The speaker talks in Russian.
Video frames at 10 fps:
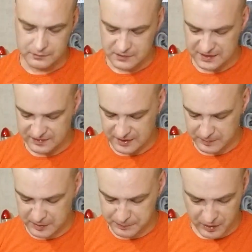
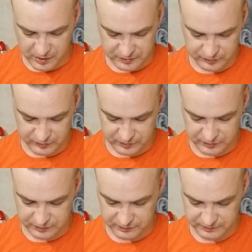Совсем не пахнут.
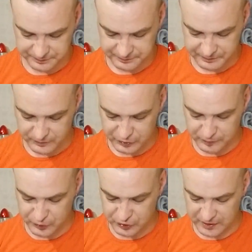
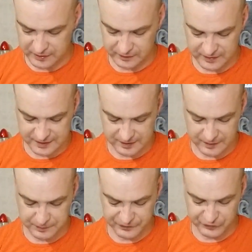Потому что это у нас
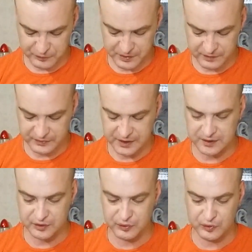парфюмированные
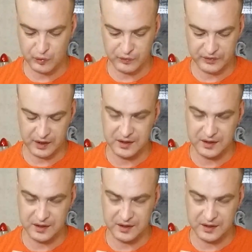татуировки.